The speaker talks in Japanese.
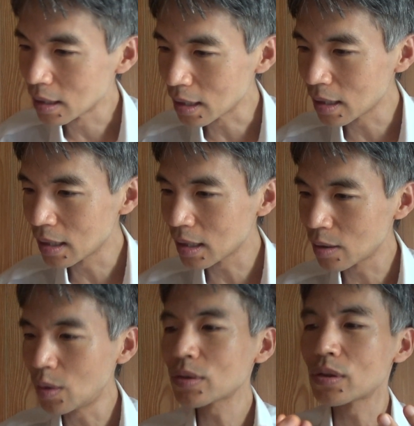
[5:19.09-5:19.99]
え
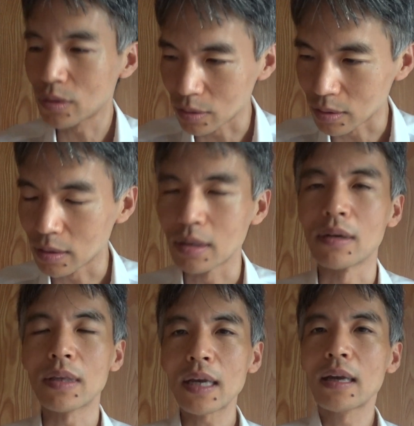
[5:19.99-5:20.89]
を吸うっ
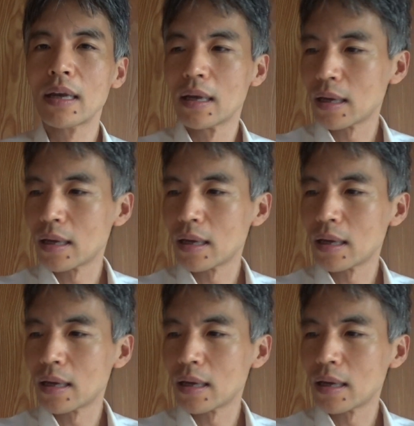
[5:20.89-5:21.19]
ていうね、